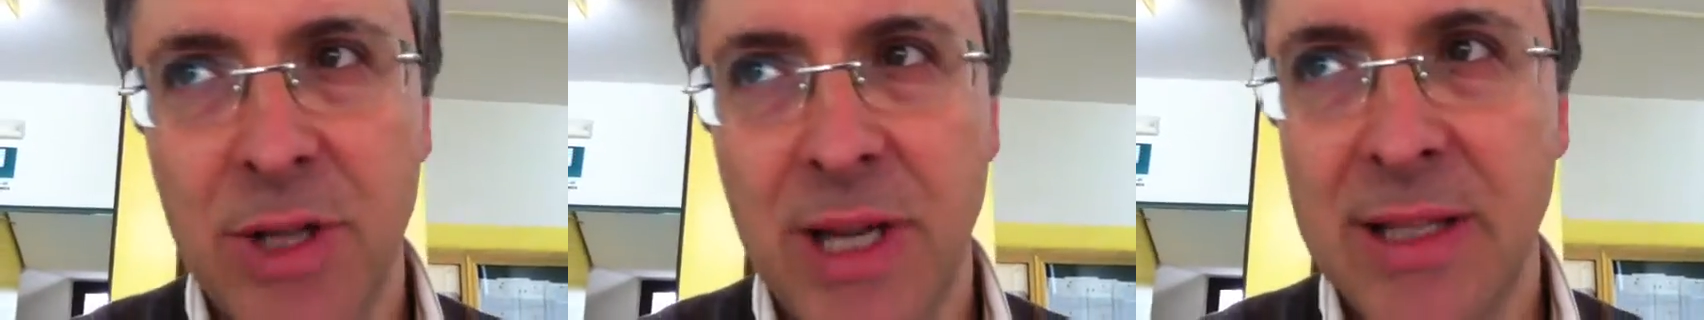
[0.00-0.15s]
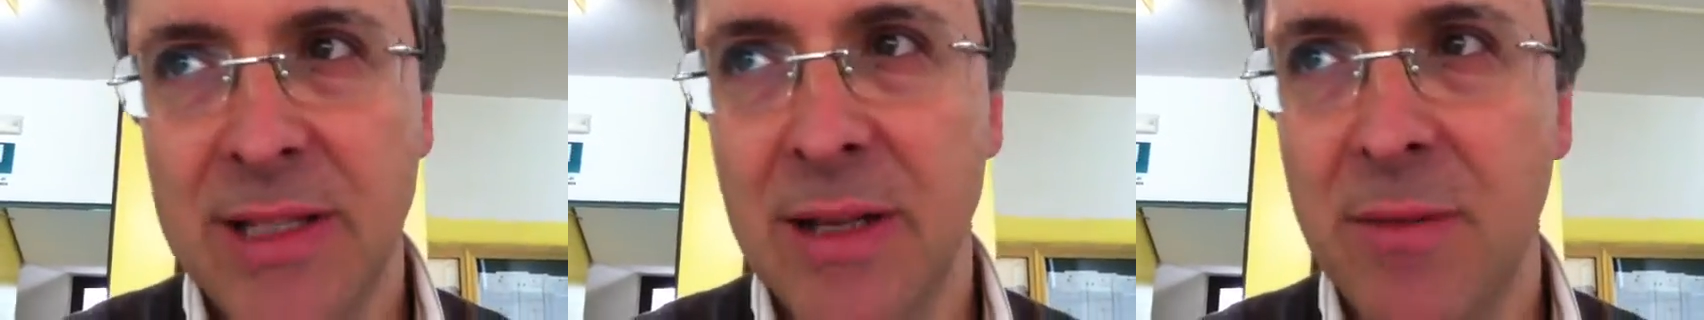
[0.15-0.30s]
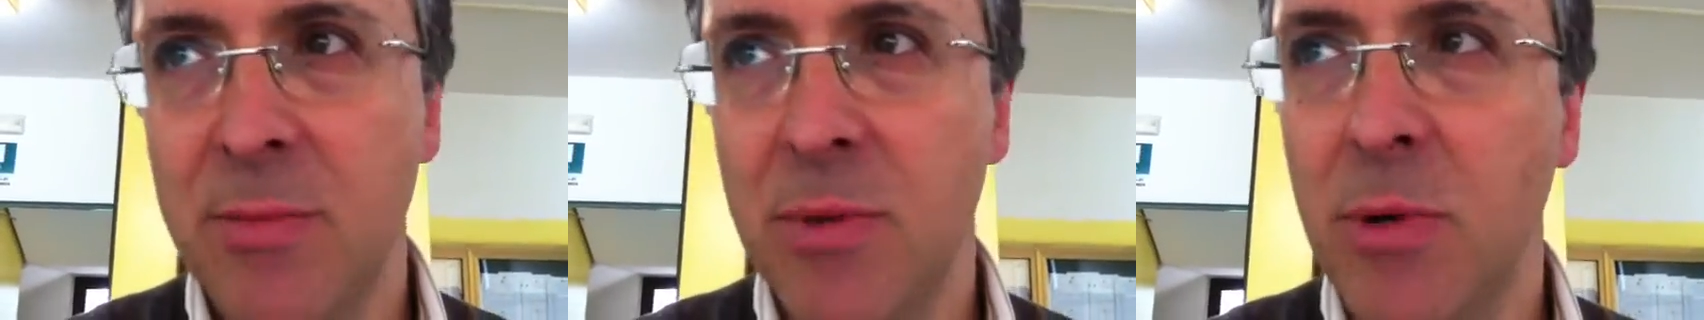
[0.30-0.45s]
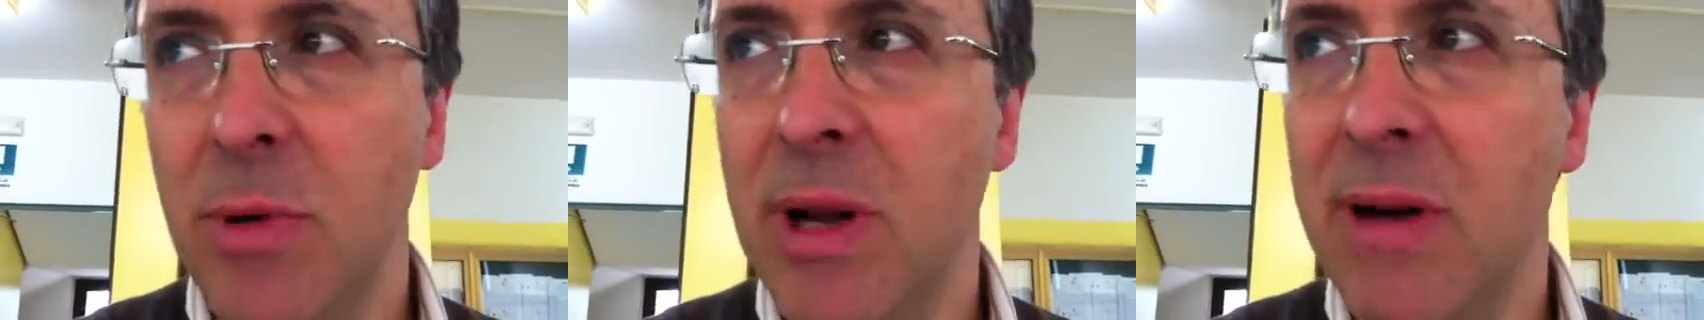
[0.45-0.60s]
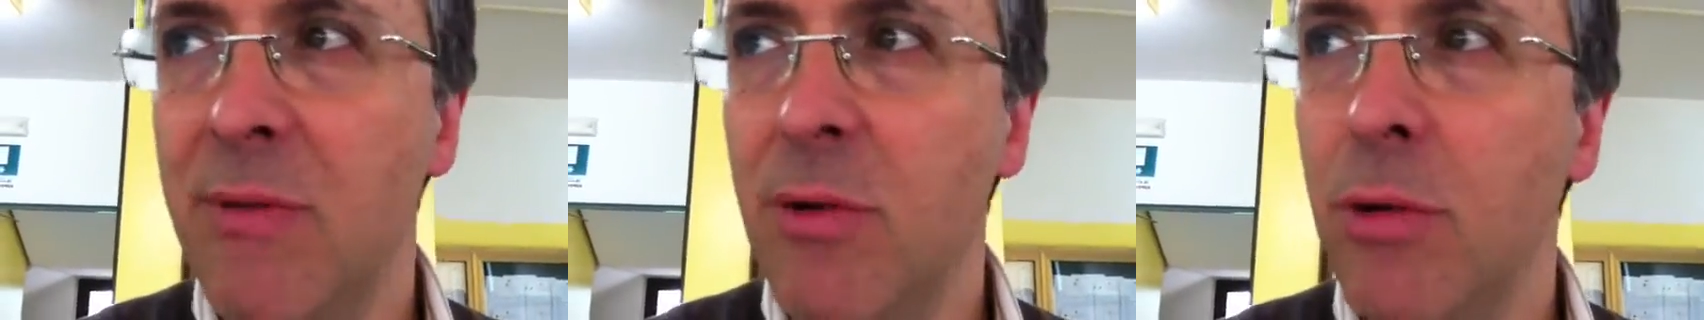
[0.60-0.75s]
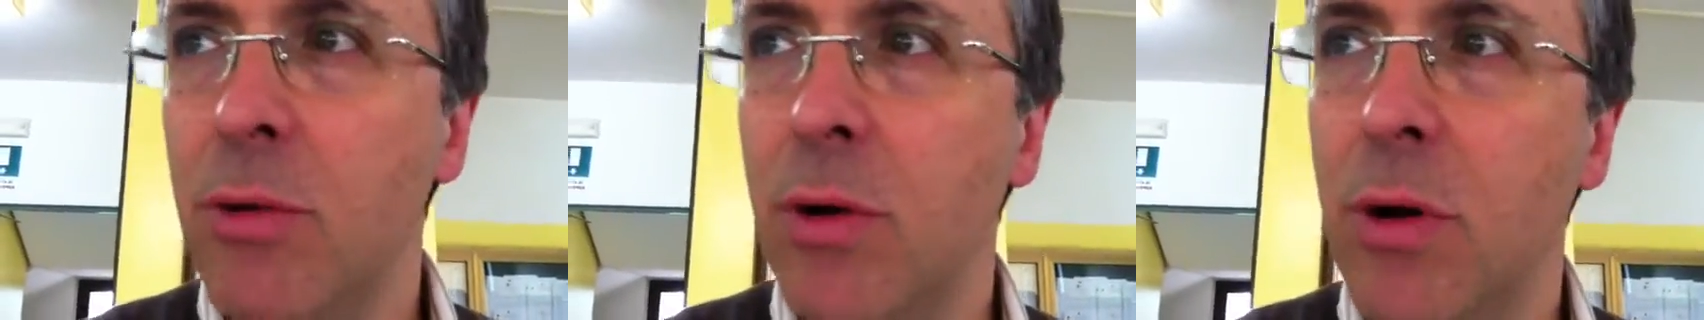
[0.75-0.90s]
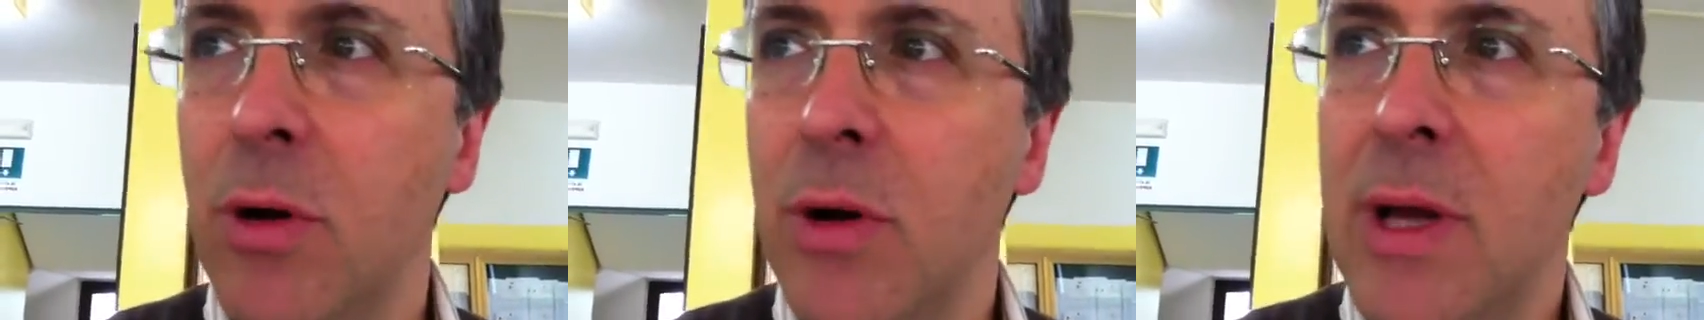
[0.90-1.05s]
senza più
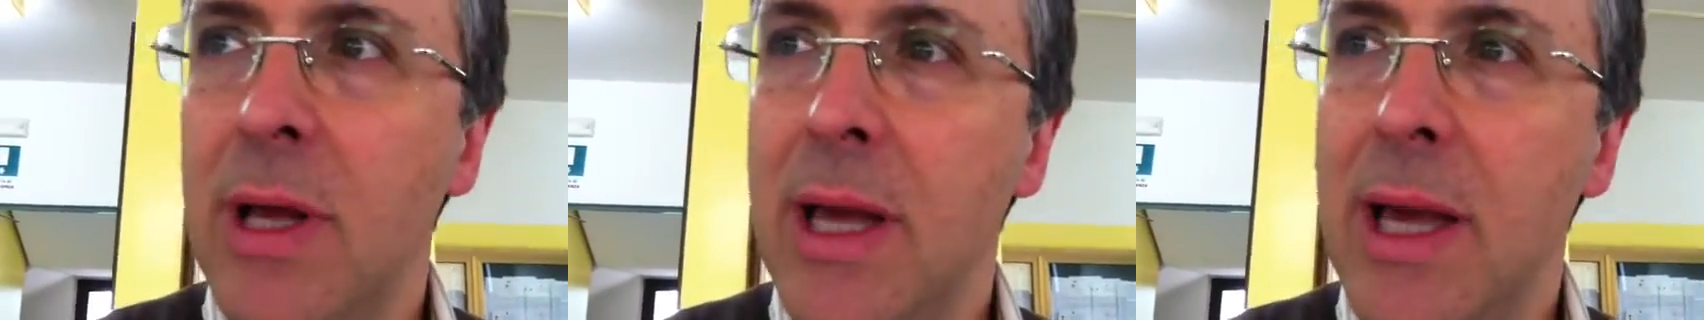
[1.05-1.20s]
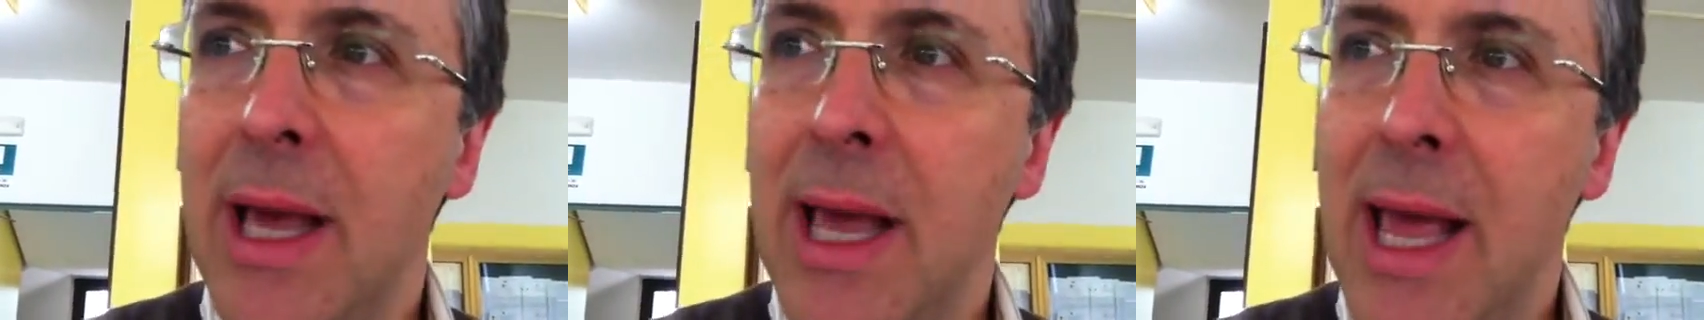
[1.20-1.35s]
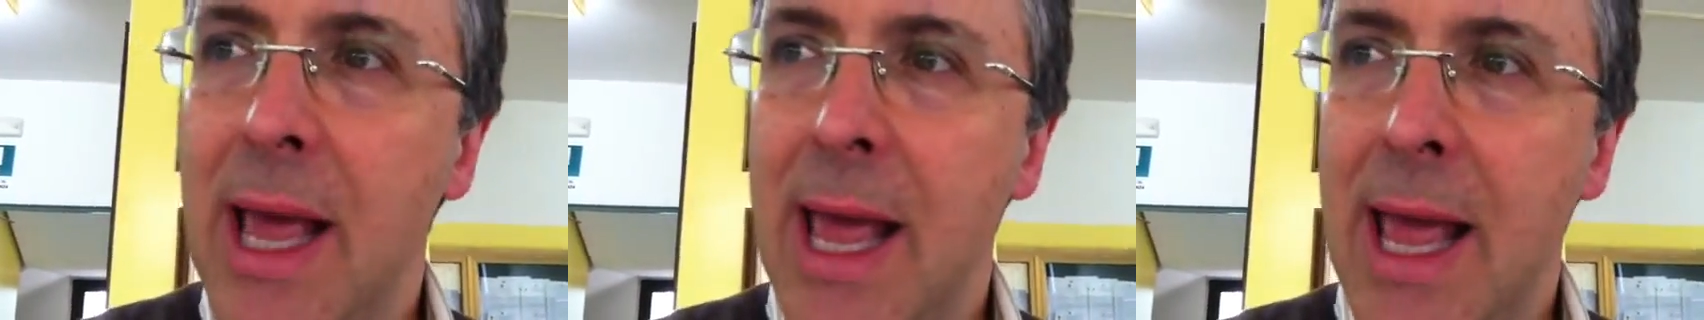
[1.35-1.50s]
lavoro